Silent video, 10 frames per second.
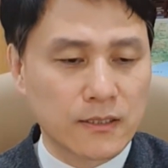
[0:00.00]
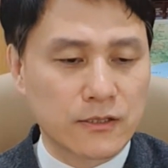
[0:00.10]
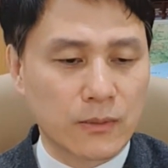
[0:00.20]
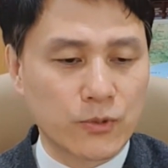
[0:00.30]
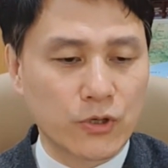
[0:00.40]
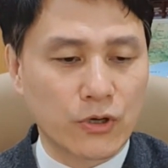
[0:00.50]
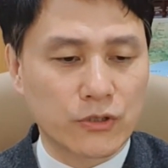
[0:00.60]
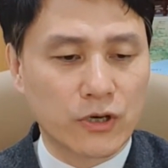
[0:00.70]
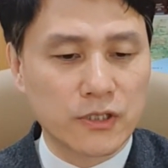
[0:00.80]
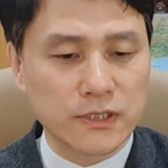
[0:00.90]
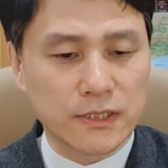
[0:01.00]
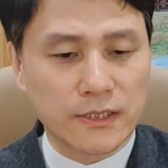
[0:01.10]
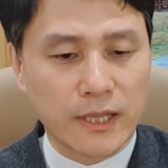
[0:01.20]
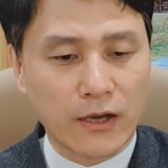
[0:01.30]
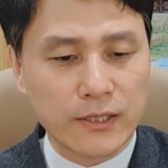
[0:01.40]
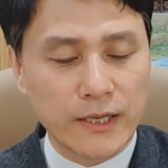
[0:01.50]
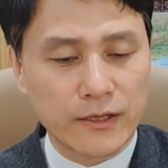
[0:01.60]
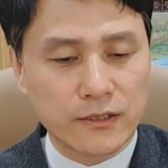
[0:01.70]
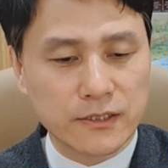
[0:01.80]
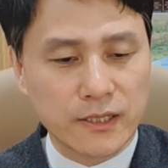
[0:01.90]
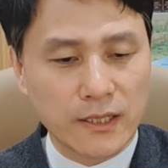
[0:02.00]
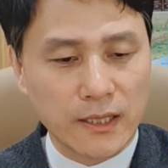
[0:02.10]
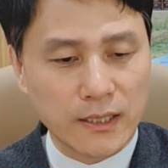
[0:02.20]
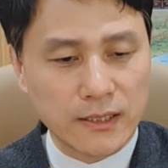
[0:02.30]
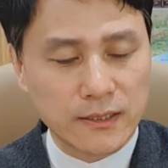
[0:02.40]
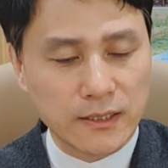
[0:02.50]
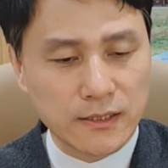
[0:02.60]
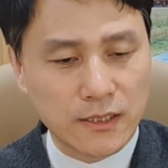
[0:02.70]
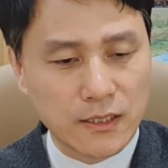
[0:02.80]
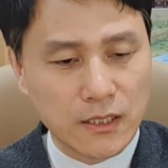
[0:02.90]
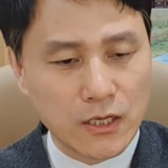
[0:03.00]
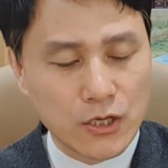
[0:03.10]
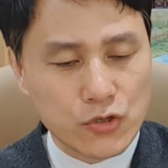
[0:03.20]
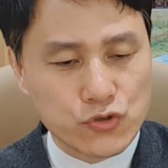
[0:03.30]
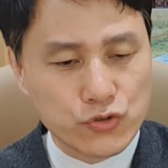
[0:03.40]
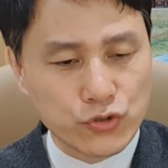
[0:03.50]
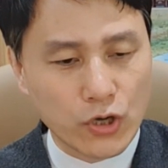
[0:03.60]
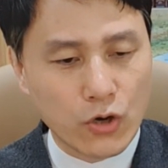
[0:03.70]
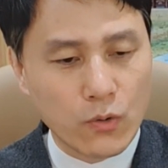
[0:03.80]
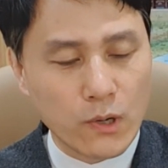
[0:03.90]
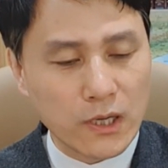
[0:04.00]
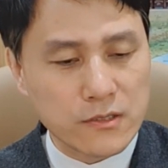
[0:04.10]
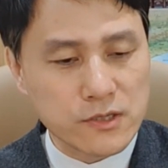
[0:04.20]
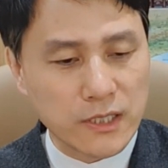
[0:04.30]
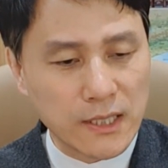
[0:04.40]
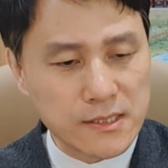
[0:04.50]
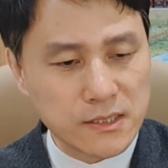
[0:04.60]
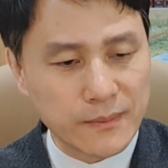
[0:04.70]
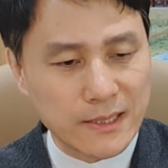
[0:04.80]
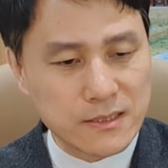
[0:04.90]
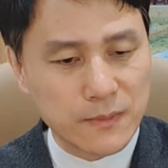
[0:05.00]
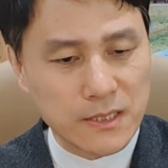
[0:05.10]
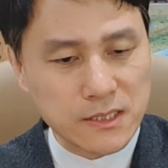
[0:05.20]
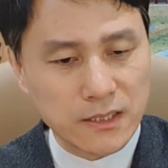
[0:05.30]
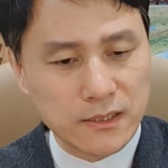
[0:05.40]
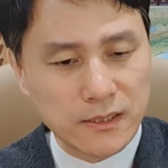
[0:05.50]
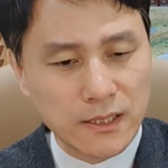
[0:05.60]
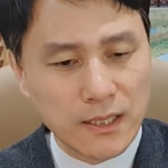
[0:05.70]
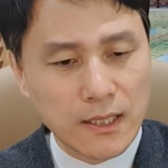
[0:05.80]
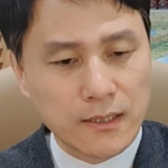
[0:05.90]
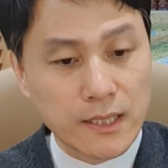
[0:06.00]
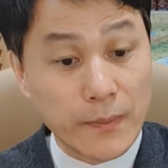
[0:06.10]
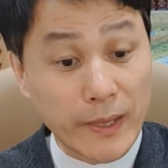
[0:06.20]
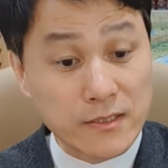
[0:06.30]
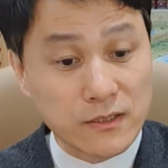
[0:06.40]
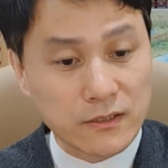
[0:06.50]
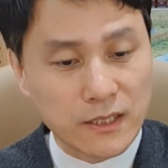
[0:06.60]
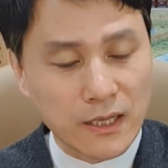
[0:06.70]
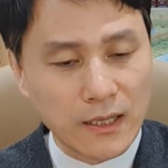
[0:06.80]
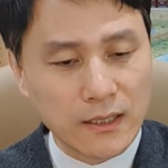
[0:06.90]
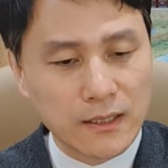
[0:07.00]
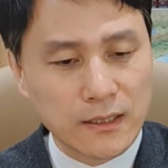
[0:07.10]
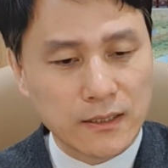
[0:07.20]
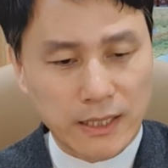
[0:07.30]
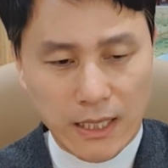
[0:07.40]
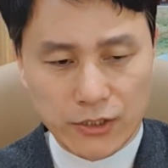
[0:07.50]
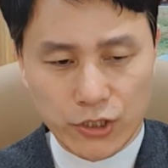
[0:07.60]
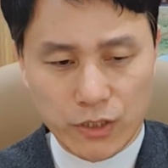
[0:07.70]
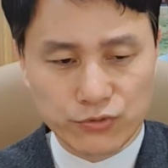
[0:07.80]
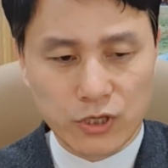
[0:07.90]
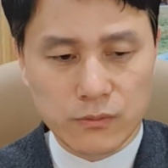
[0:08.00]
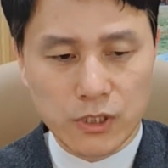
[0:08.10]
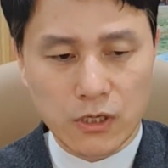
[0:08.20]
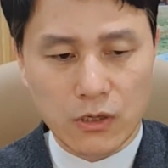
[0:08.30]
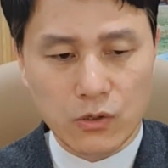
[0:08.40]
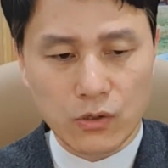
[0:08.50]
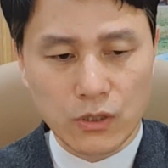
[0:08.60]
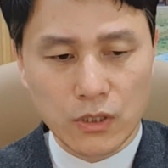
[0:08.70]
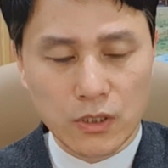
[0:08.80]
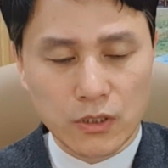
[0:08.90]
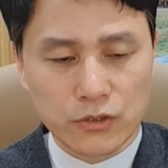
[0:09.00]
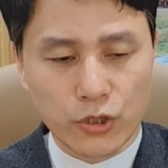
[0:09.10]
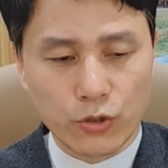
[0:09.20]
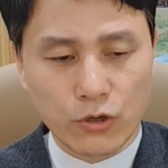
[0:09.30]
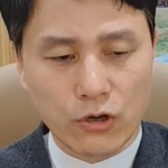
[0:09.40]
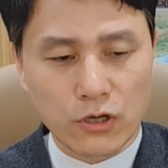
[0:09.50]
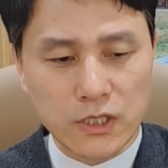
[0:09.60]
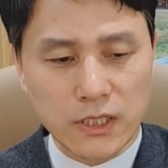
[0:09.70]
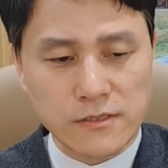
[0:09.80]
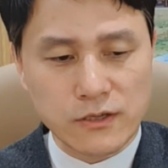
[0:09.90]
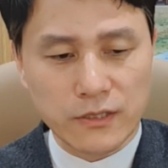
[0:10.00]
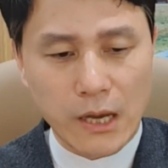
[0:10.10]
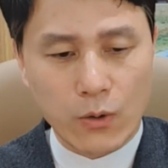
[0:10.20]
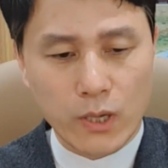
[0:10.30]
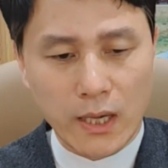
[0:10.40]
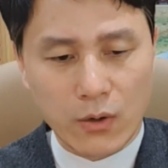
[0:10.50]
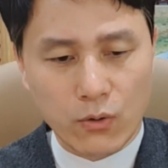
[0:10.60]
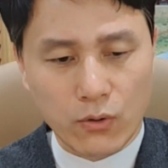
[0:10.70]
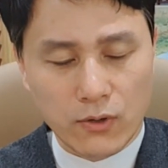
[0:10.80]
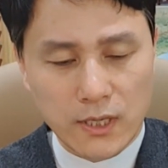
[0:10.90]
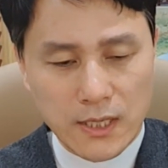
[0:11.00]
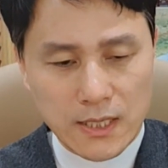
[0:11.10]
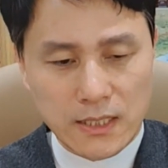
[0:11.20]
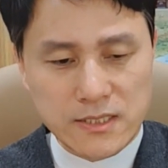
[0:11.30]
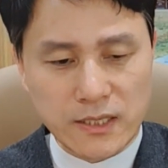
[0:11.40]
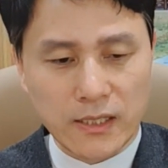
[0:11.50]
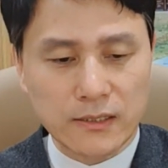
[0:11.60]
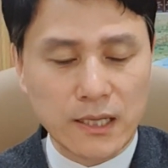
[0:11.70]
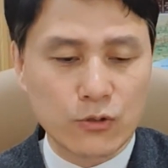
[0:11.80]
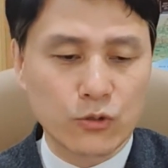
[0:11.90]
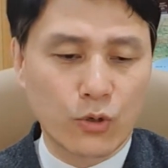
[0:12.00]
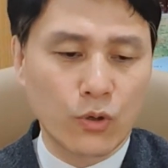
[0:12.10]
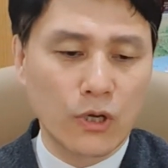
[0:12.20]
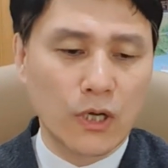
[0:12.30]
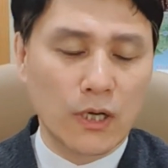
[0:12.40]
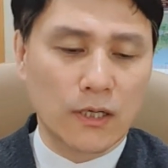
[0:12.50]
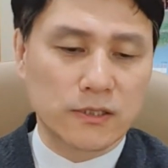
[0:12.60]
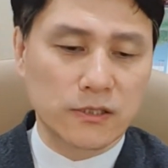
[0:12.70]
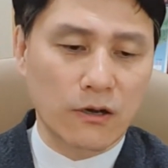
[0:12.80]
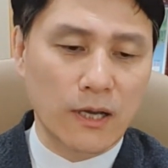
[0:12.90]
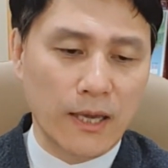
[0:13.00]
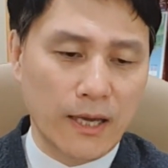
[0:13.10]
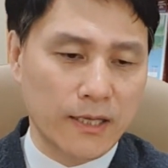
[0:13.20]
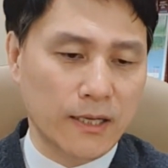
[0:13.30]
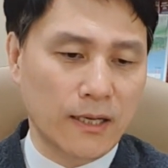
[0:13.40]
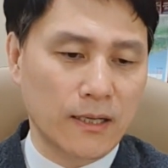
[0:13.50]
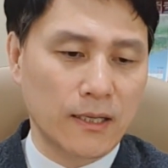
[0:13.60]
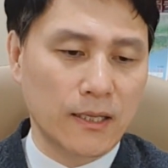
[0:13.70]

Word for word: 그러므로 너는 대언하여 그들에게 이르기를 주 여호와께서 이같이 말씀하시기를 내 백성들아 내가 너희 무덤을 열고 너희로 거기에서 나오게 하고 이스라엘 땅으로 들어가게 하리라.